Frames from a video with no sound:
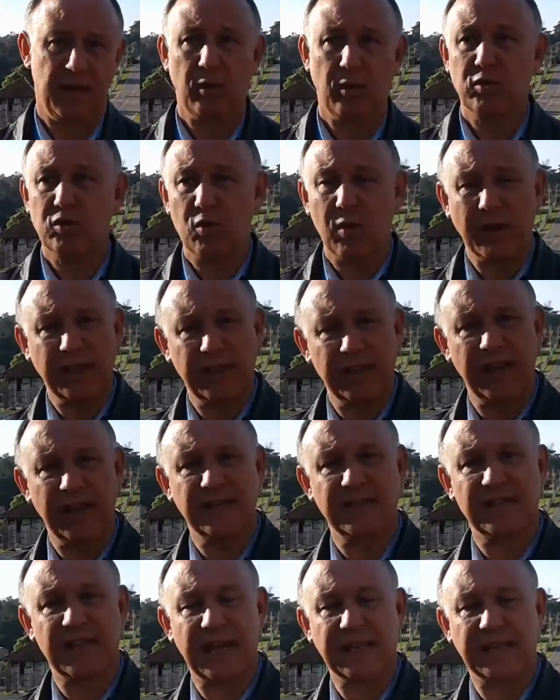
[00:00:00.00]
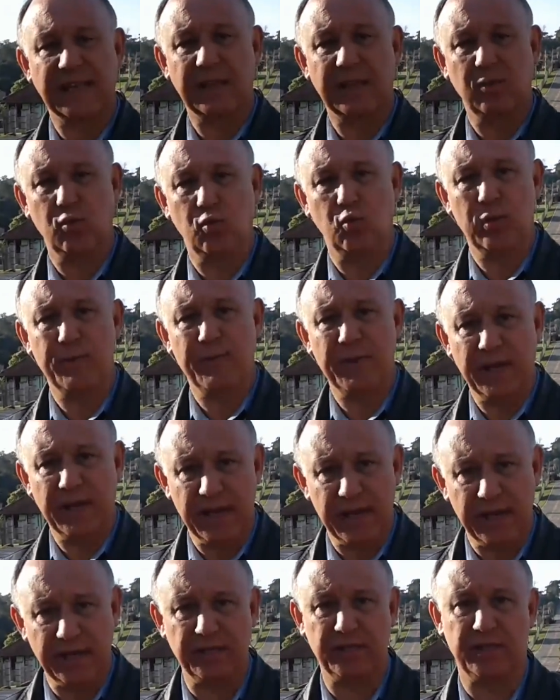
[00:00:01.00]
Eu estou aqui na Estrada do
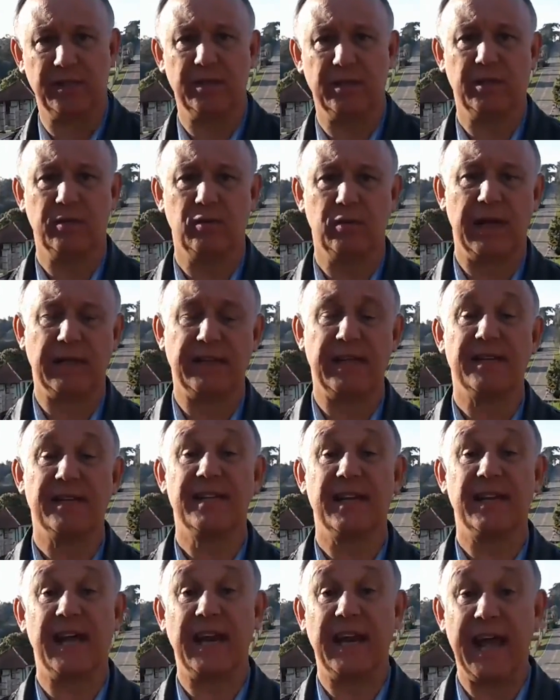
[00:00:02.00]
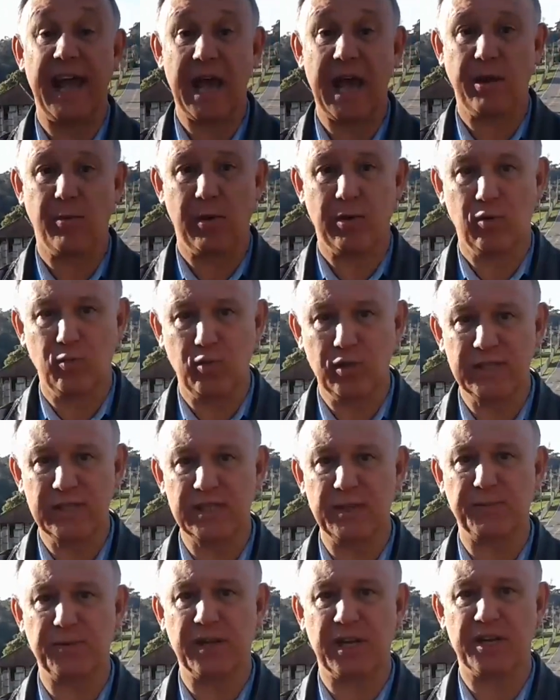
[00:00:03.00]
Imigrante, na Terceira Légua, no
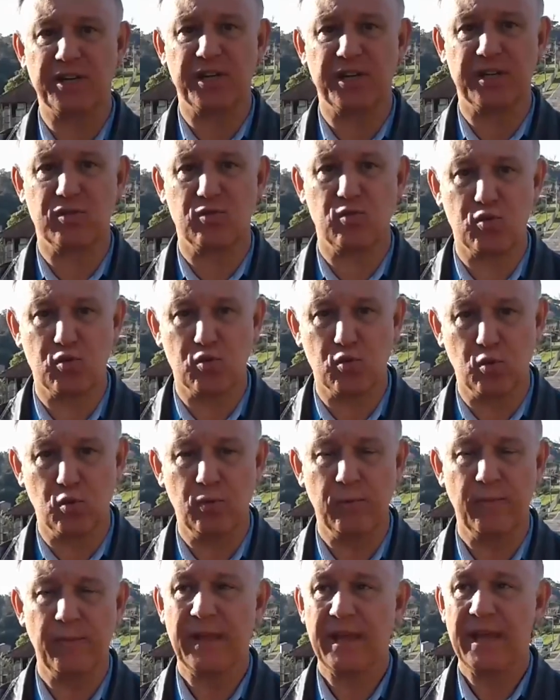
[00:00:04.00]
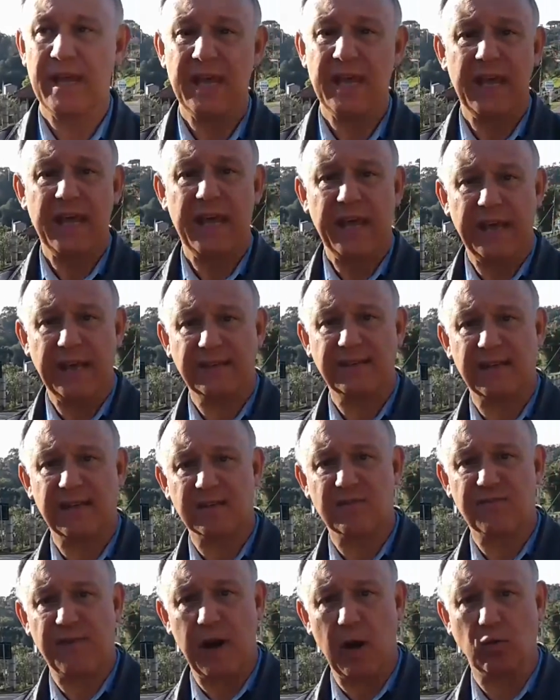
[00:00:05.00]
município de Caxias do Sul. Esse
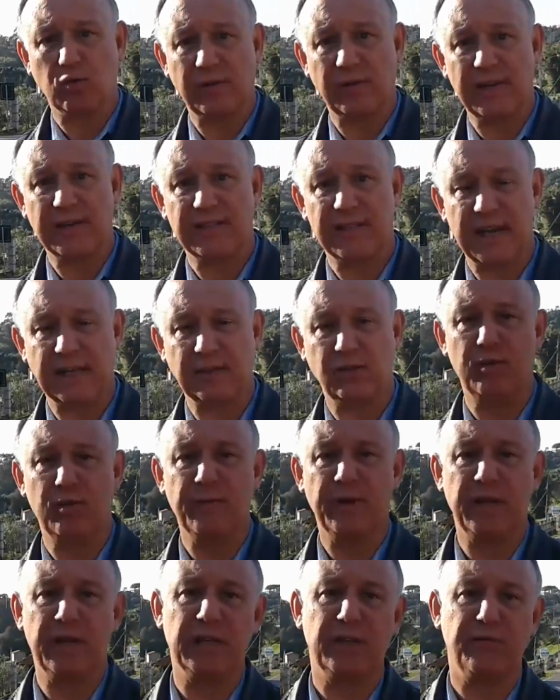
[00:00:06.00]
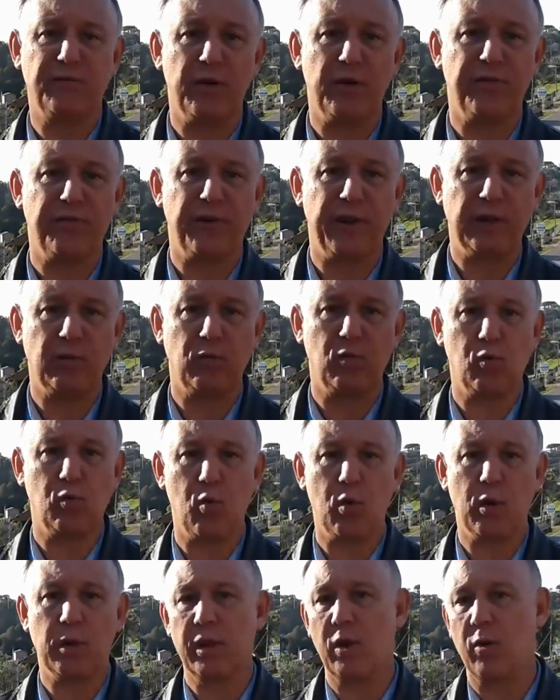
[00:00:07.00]
asfalto da Estrada do Imigrante foi feito
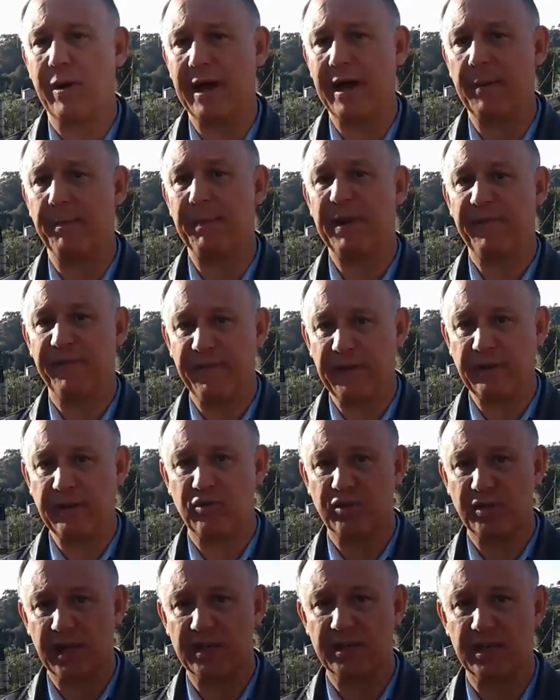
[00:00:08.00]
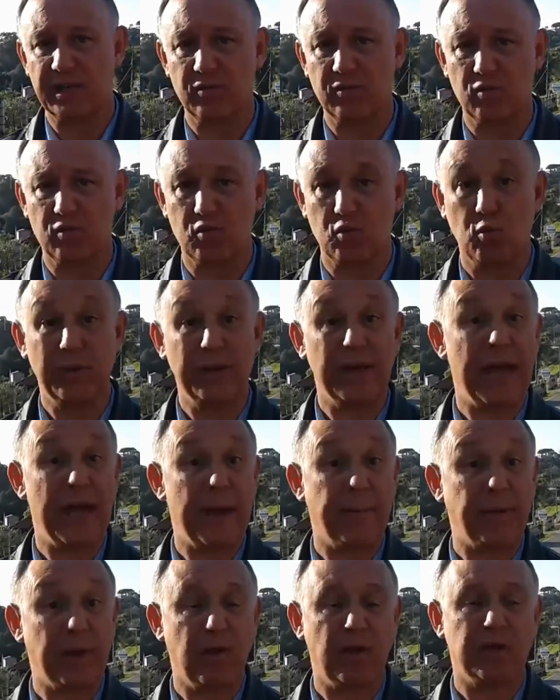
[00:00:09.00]
quando eu era prefeito de Caxias do Sul e na
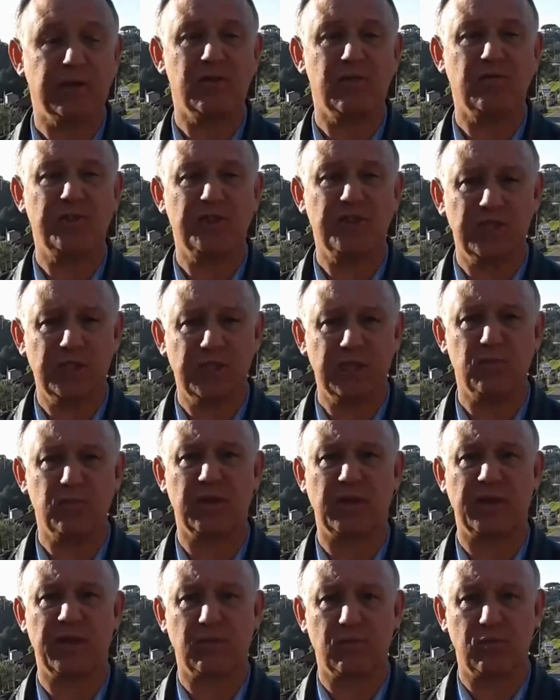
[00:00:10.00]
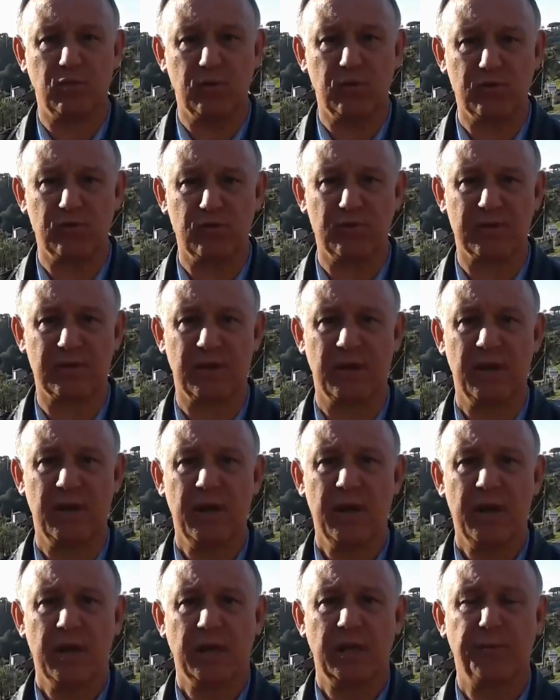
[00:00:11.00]
época nós não tínhamos recursos
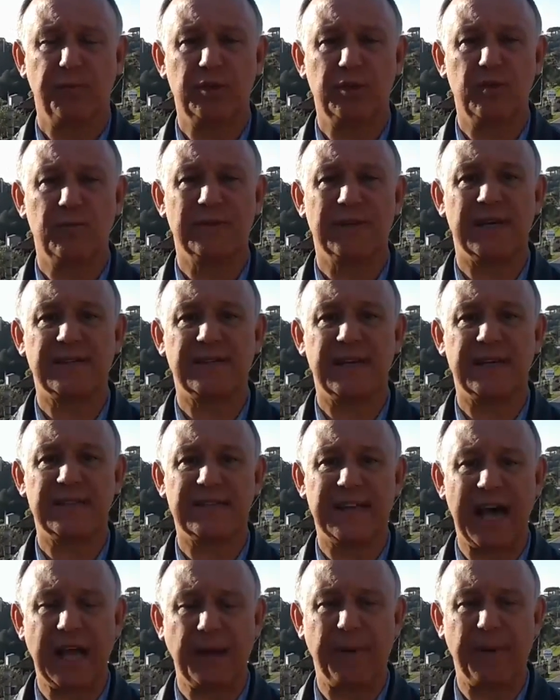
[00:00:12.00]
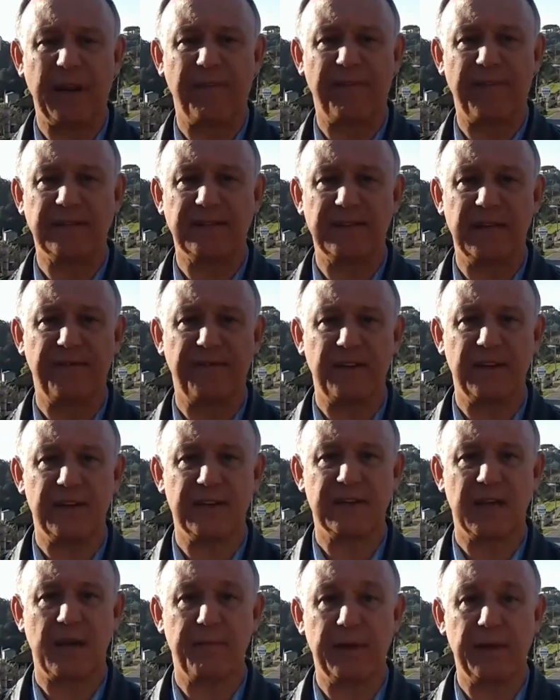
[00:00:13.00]
que podíamos acessar para fazer
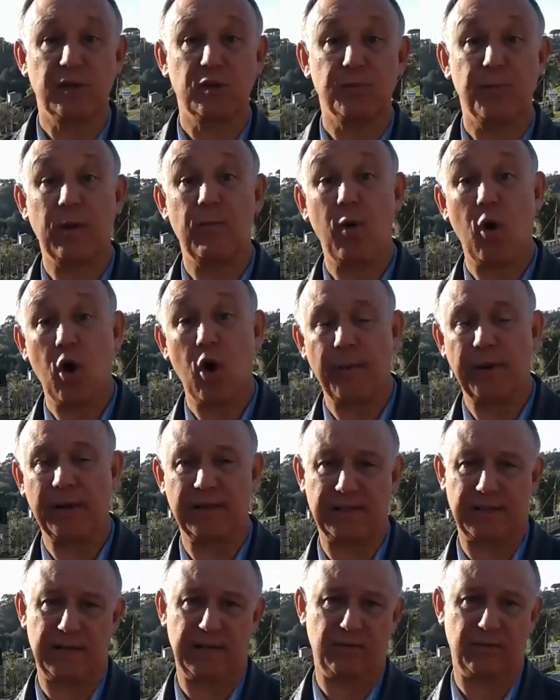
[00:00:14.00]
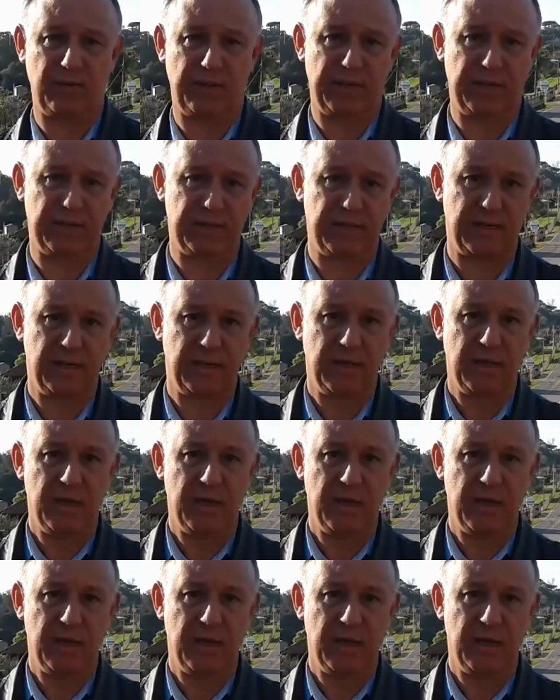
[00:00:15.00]
financiamentos para uma obra dessa natureza